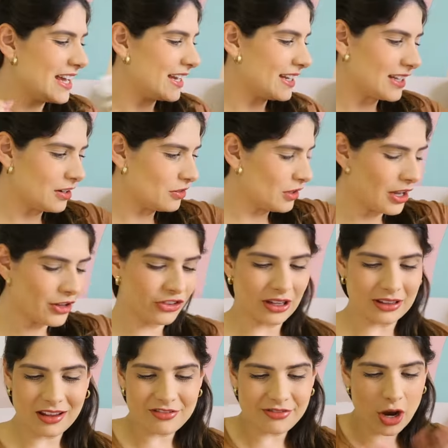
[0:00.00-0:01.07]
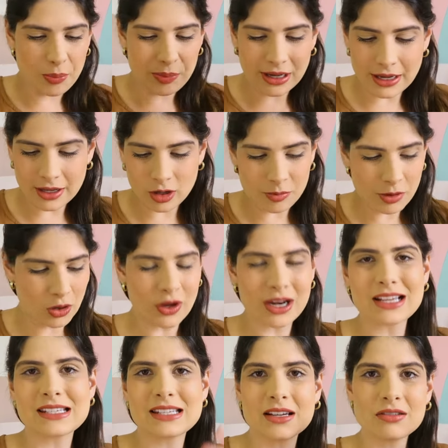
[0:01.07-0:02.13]
Então não adianta, a Velp ganhou meu
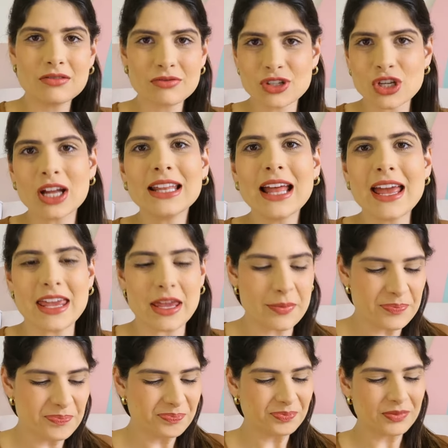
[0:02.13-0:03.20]
coração só daí.